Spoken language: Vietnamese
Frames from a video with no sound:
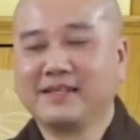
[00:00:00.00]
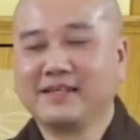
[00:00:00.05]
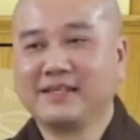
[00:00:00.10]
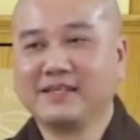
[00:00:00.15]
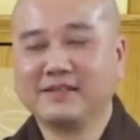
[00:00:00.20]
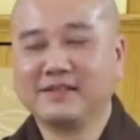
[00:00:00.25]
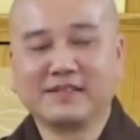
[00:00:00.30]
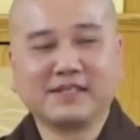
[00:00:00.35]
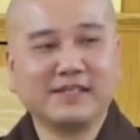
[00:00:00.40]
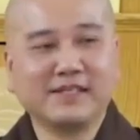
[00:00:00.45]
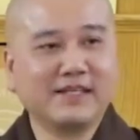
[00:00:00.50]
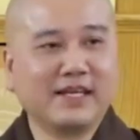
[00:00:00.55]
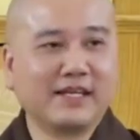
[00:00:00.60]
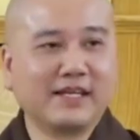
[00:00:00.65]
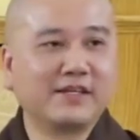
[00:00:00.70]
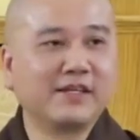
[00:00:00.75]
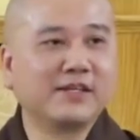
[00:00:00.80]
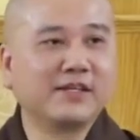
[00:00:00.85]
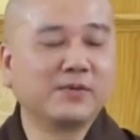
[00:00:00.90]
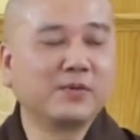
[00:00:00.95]
Nhờ chị
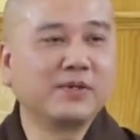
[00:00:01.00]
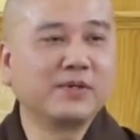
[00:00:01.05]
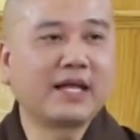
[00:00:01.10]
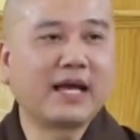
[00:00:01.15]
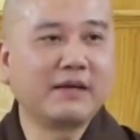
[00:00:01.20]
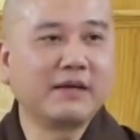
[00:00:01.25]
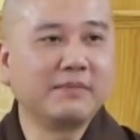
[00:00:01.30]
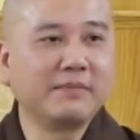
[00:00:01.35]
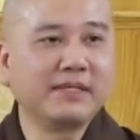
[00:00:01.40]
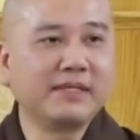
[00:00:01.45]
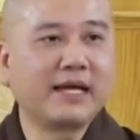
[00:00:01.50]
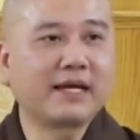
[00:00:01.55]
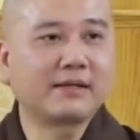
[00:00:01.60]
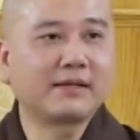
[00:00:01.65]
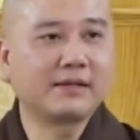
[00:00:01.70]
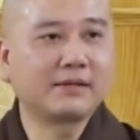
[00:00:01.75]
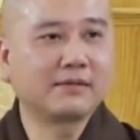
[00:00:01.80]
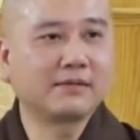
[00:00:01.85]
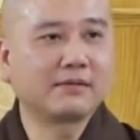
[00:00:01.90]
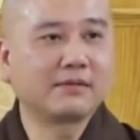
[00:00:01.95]
vậy cho nên quý thầy mới nhắc
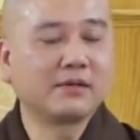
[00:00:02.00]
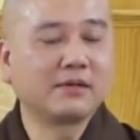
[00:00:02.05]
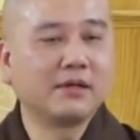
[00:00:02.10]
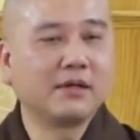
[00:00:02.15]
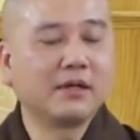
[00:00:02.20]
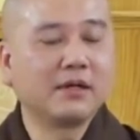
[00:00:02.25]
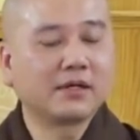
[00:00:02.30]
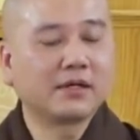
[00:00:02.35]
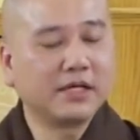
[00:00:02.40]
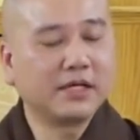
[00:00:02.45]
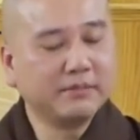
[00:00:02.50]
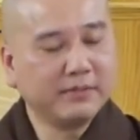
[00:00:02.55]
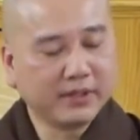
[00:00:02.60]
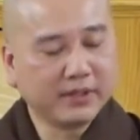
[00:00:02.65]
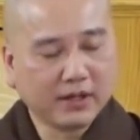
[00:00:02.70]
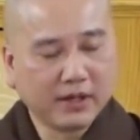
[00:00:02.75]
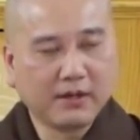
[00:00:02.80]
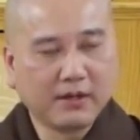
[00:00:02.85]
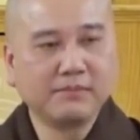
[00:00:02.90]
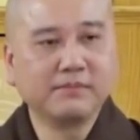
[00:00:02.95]
đó. Khi mình
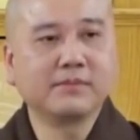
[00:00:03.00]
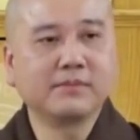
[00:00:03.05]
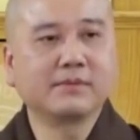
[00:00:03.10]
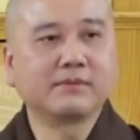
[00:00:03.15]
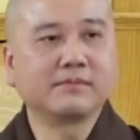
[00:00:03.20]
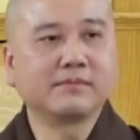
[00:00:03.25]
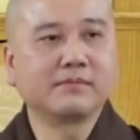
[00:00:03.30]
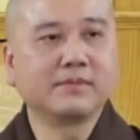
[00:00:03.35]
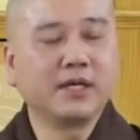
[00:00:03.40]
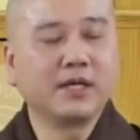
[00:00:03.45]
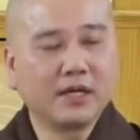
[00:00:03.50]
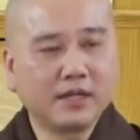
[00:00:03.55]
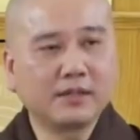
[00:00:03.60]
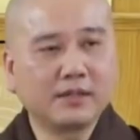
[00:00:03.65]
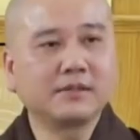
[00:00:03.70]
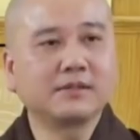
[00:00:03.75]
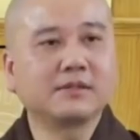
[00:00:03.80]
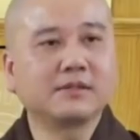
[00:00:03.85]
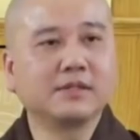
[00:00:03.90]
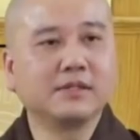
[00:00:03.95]
ôm
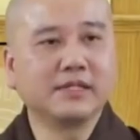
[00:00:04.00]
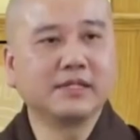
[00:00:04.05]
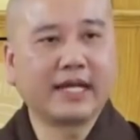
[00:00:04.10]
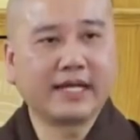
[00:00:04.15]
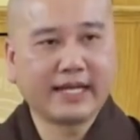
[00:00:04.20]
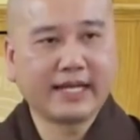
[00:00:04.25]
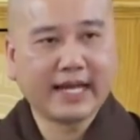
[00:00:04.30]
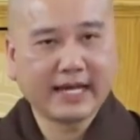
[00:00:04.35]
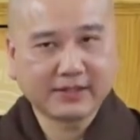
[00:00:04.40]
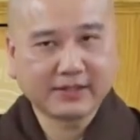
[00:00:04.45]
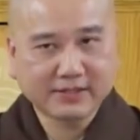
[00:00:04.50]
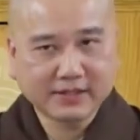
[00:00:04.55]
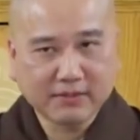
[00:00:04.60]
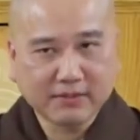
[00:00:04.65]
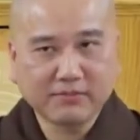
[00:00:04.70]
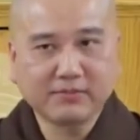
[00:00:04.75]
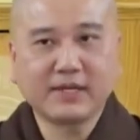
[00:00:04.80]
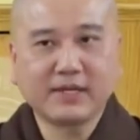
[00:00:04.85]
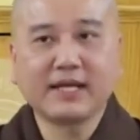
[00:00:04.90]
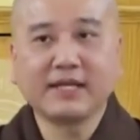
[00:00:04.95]
nhớ người này đang
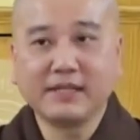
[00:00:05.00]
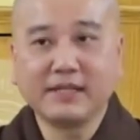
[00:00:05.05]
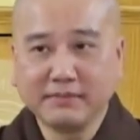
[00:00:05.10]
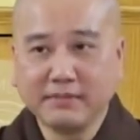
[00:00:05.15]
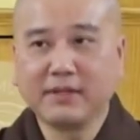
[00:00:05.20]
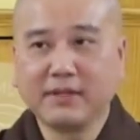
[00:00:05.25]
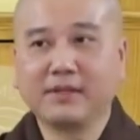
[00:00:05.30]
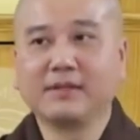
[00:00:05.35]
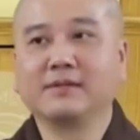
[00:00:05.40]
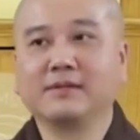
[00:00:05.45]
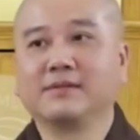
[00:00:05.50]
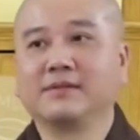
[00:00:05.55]
sống đây với mình.